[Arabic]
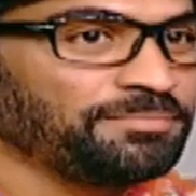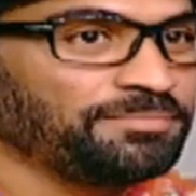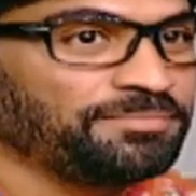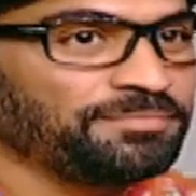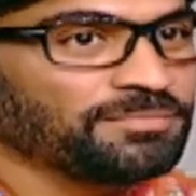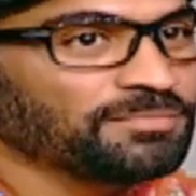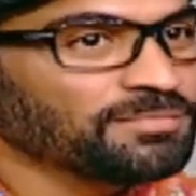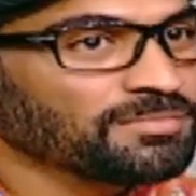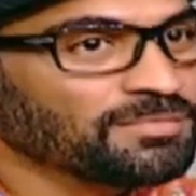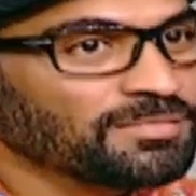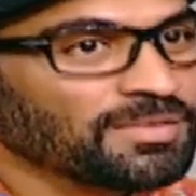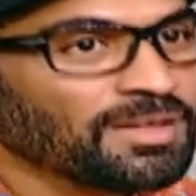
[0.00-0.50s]

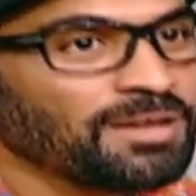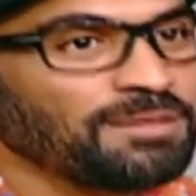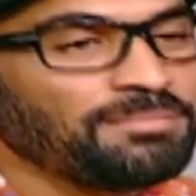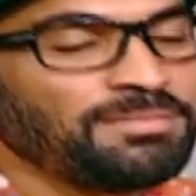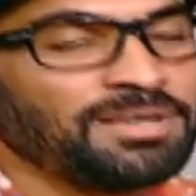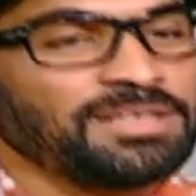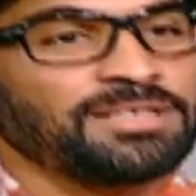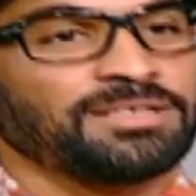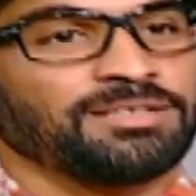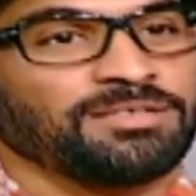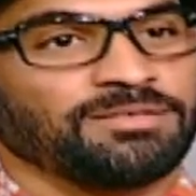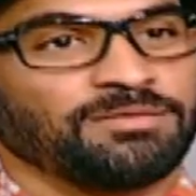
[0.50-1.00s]
مم.
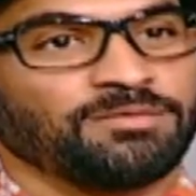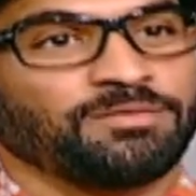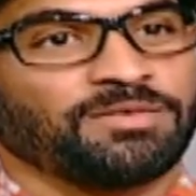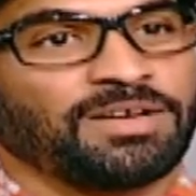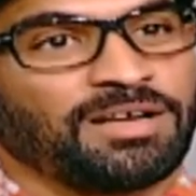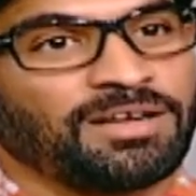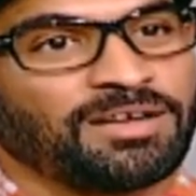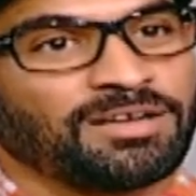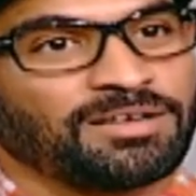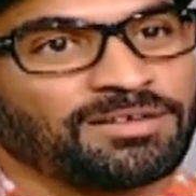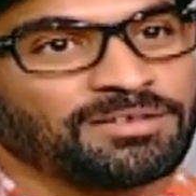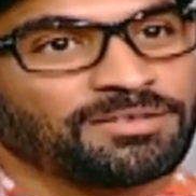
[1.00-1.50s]
بس ف
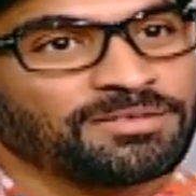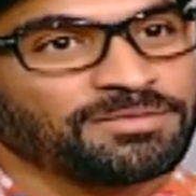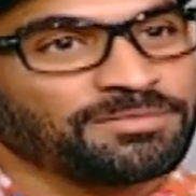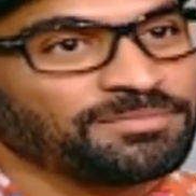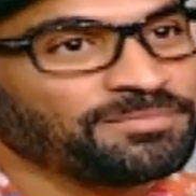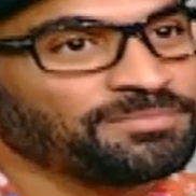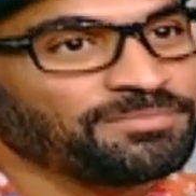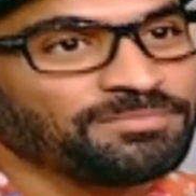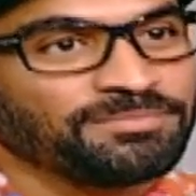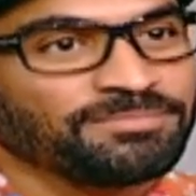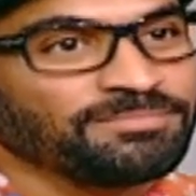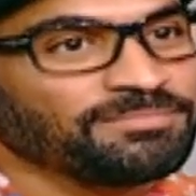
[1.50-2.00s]

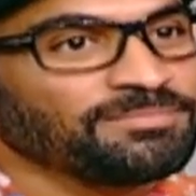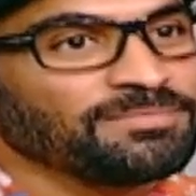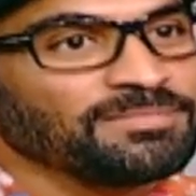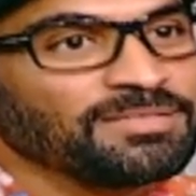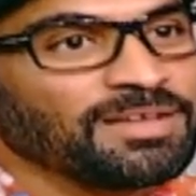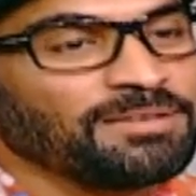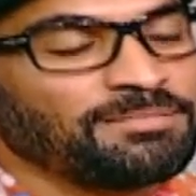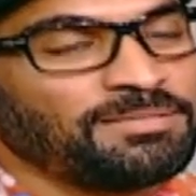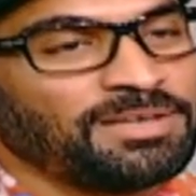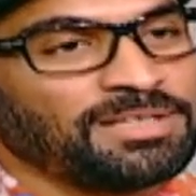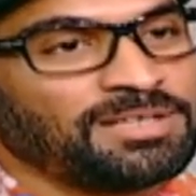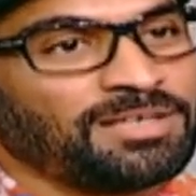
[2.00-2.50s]

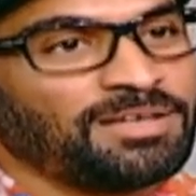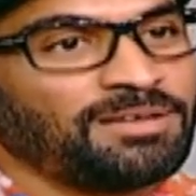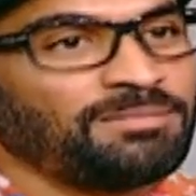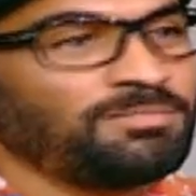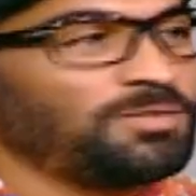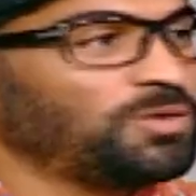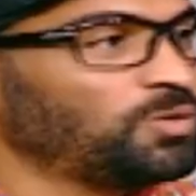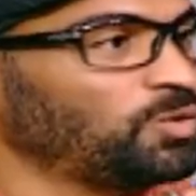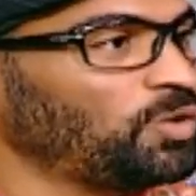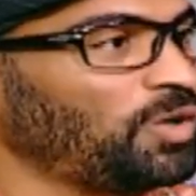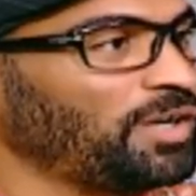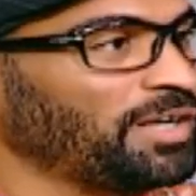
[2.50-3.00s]
حلو قوي
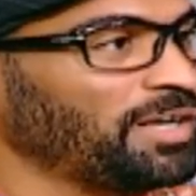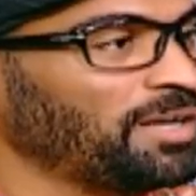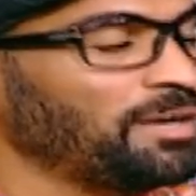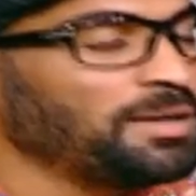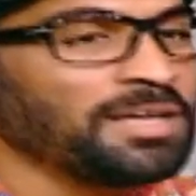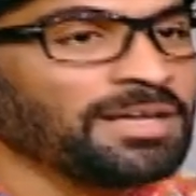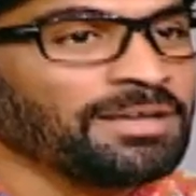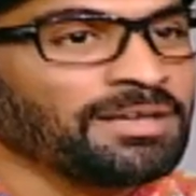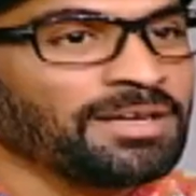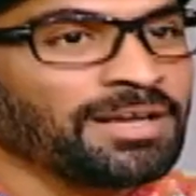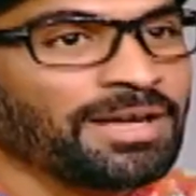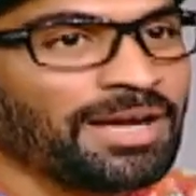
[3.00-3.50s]
الموضوع
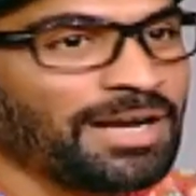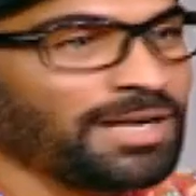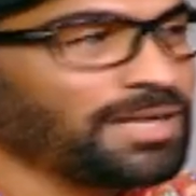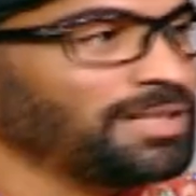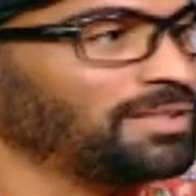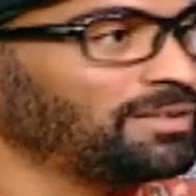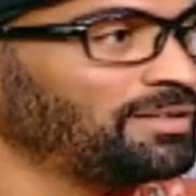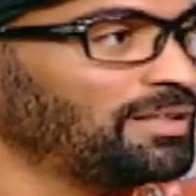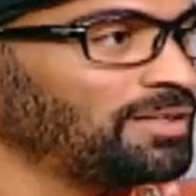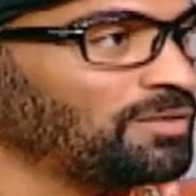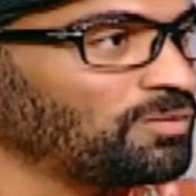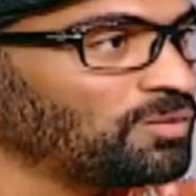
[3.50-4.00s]
ينجح
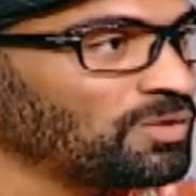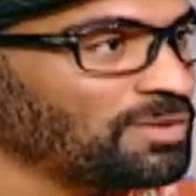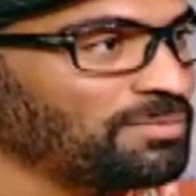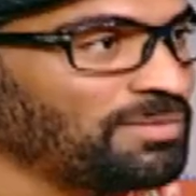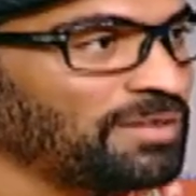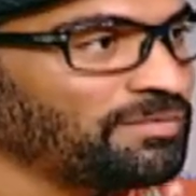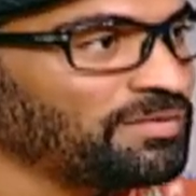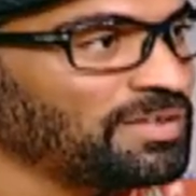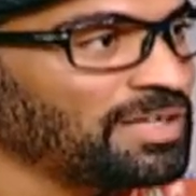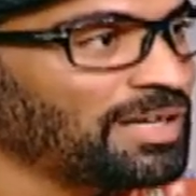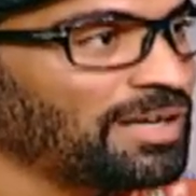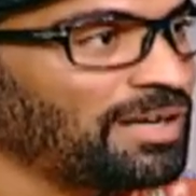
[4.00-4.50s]
جدا
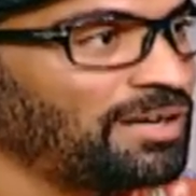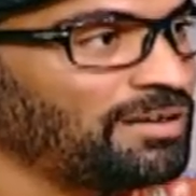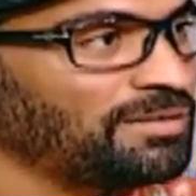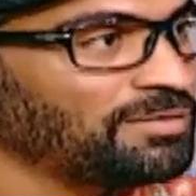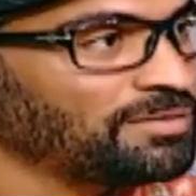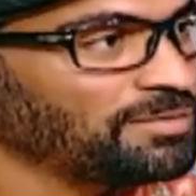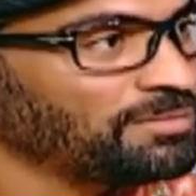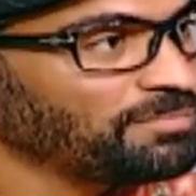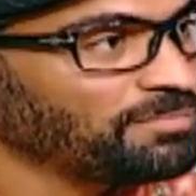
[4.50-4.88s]
ويبقى فيه طيب